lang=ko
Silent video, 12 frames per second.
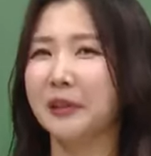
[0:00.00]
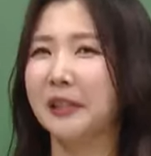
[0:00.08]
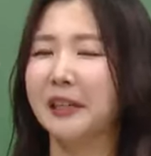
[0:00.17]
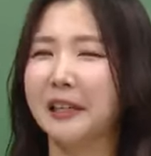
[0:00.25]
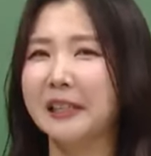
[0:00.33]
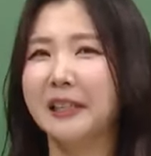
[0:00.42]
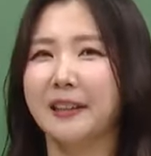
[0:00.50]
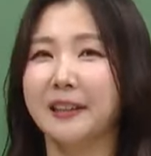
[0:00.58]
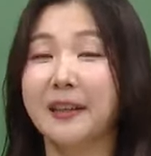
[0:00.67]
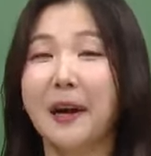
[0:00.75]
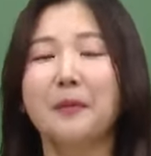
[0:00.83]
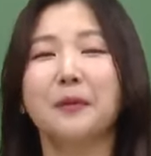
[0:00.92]
의의가 있지
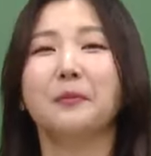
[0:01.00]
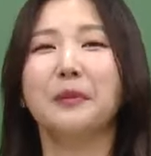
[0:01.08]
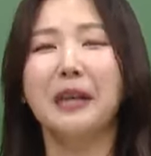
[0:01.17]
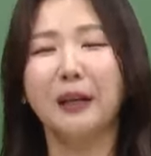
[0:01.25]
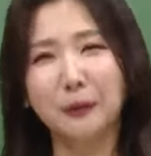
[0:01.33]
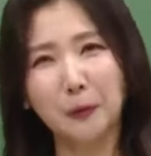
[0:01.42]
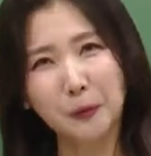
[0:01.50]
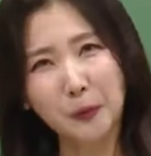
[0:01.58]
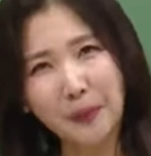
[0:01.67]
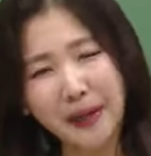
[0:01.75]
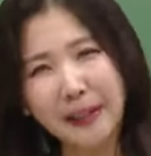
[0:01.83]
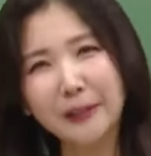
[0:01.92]
않을까 하면서 미학적으로 좀
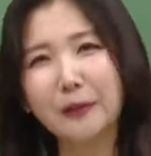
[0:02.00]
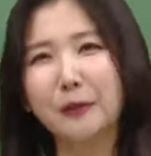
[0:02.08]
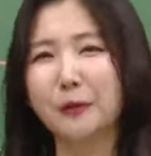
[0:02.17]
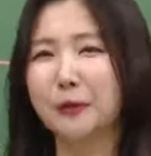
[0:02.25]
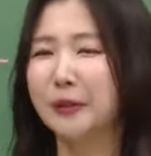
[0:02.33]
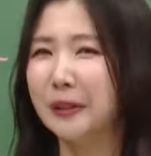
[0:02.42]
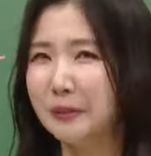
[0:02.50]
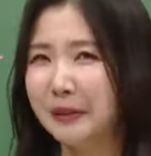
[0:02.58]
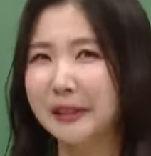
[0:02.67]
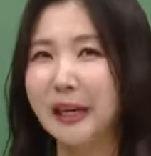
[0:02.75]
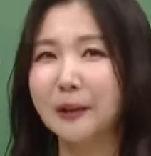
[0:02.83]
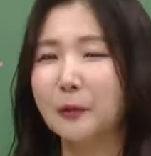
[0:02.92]
받아들여주고
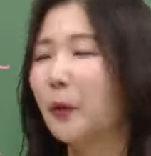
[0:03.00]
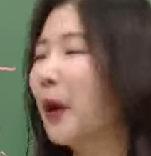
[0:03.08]
의미를 찾고